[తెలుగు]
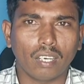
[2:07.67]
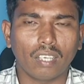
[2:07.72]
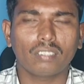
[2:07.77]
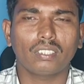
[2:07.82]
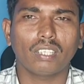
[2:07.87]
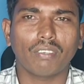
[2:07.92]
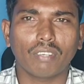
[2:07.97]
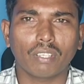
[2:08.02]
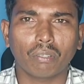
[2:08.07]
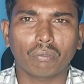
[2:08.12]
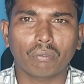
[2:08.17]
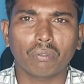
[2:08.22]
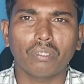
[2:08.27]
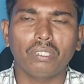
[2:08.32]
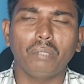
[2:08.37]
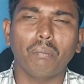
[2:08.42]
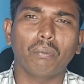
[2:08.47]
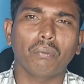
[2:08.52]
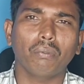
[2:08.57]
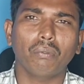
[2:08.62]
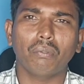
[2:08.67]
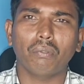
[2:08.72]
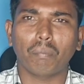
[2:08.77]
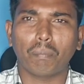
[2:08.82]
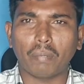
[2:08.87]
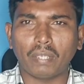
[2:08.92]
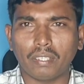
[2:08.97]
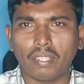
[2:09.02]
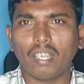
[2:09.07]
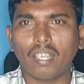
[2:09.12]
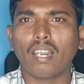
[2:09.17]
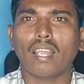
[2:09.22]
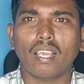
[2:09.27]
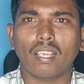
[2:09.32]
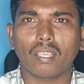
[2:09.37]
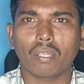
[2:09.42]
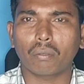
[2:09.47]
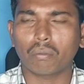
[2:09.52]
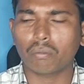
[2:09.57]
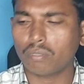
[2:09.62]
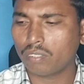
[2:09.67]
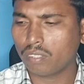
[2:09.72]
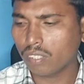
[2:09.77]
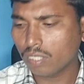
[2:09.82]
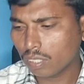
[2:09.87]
ఆశావాదంతో ఇప్పుడు పదేళ్ళు ఆగిరు